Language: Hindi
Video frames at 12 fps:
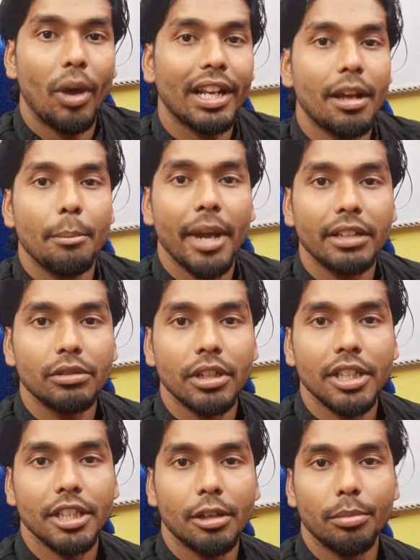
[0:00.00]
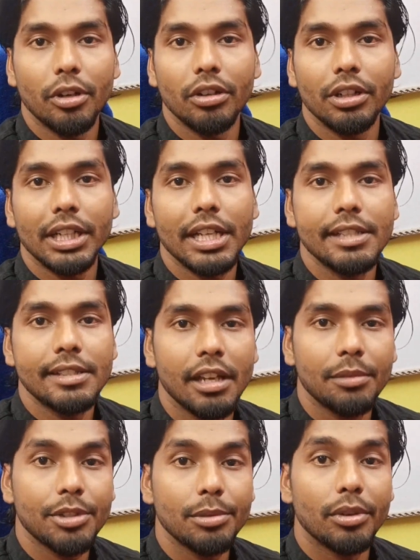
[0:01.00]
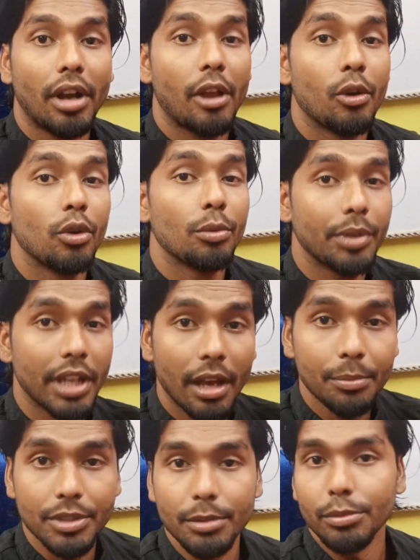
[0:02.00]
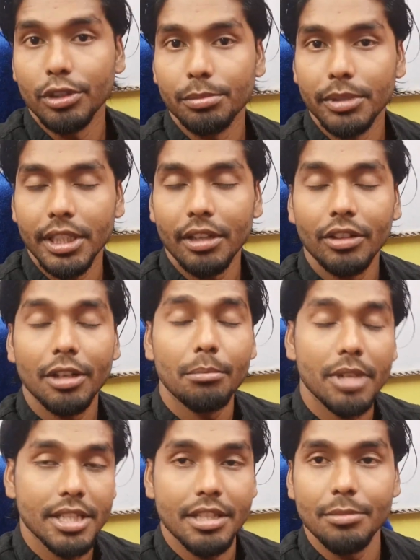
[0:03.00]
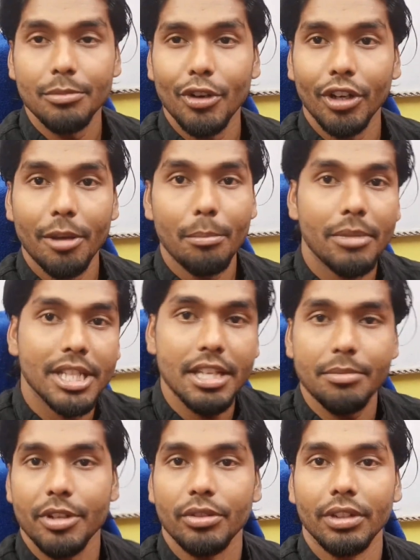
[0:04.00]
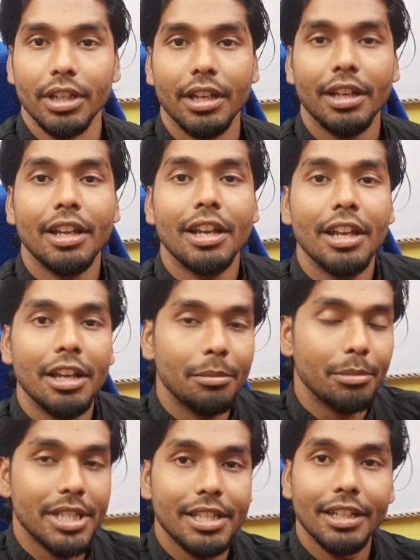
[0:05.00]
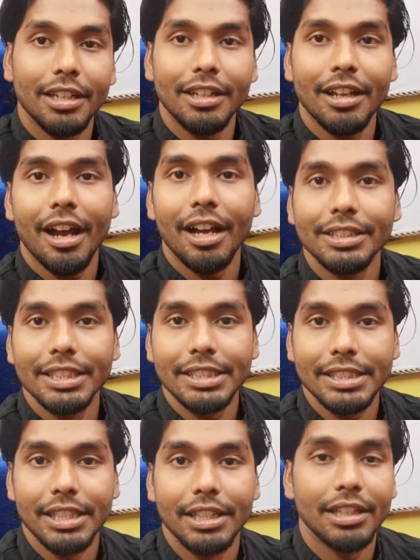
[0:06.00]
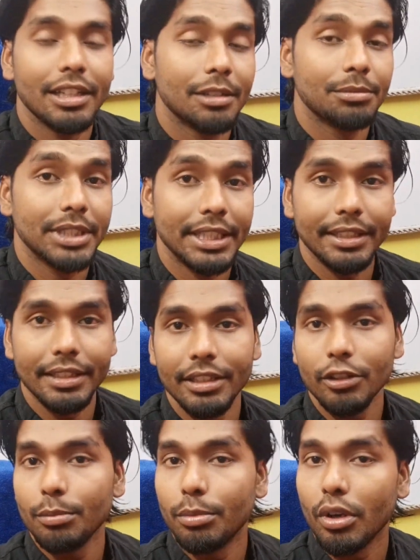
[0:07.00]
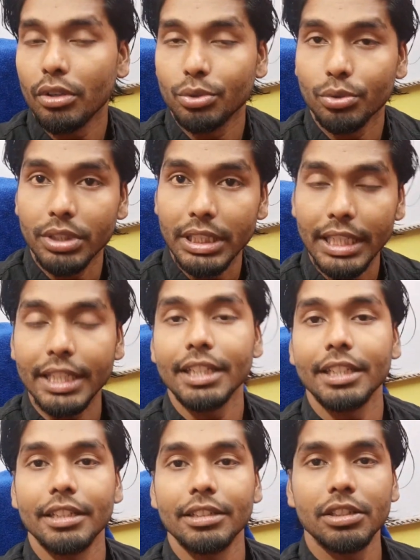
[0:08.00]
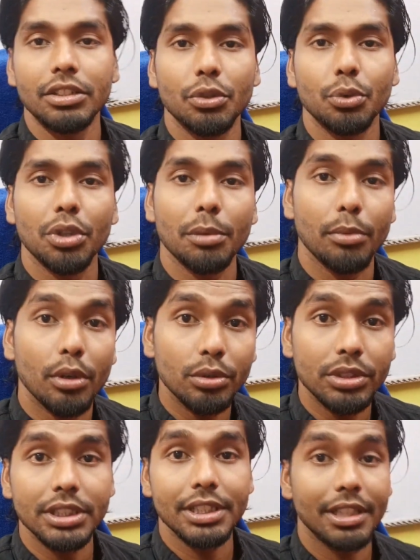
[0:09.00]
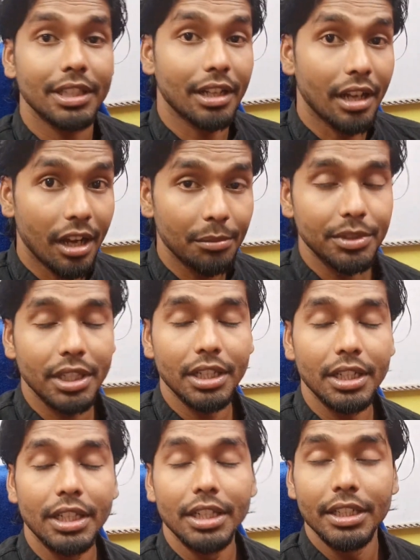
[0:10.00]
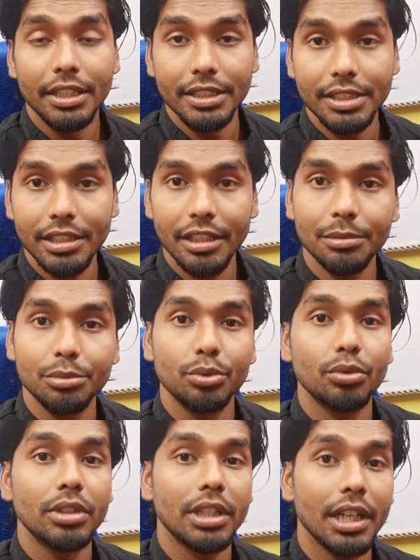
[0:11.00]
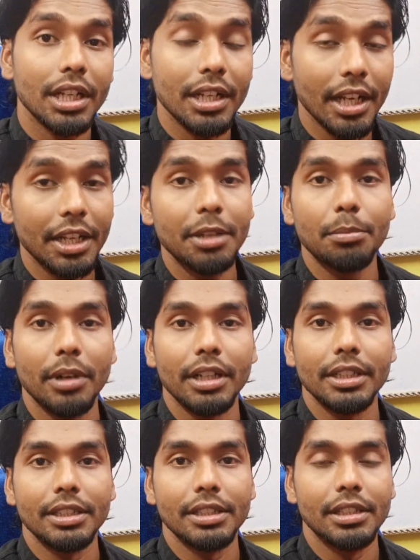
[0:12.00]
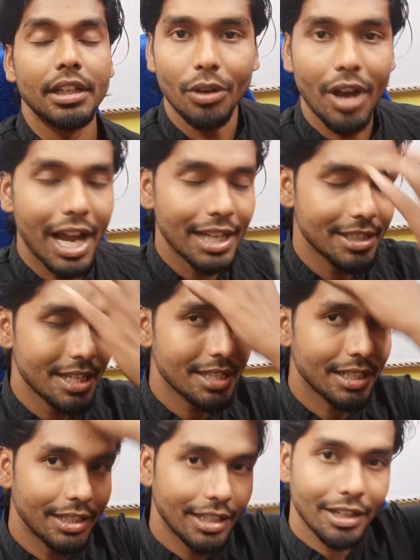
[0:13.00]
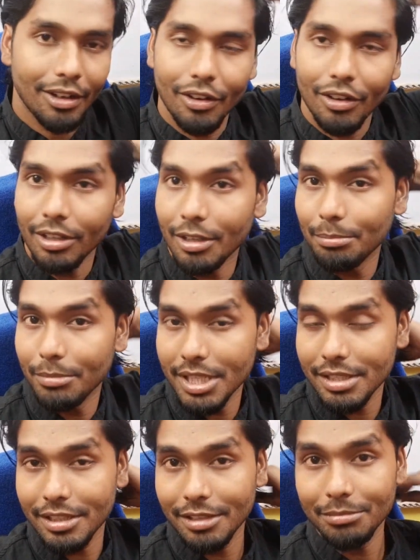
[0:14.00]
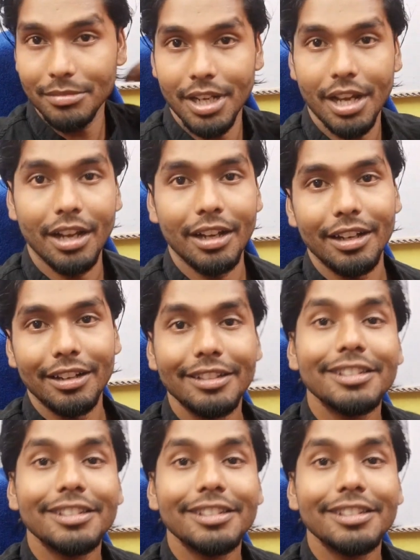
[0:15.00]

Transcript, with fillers: वेलकम बैक टू अनदर ब्लॉगर कैसे हैं आप सब और आई होप कि आप सब बहुत बढ़िया होंगे मस्ती में होंगे मज़े में होंगे बेसिकली आज है संडे हम सैटरडे को ब्लॉग शूट नहीं किए थे क्योंकि बहुत ही ज़्यादा काम था इसलिए हम शूट कर नहीं पाए थे तो आज है संडे और हम मस्त हम नहा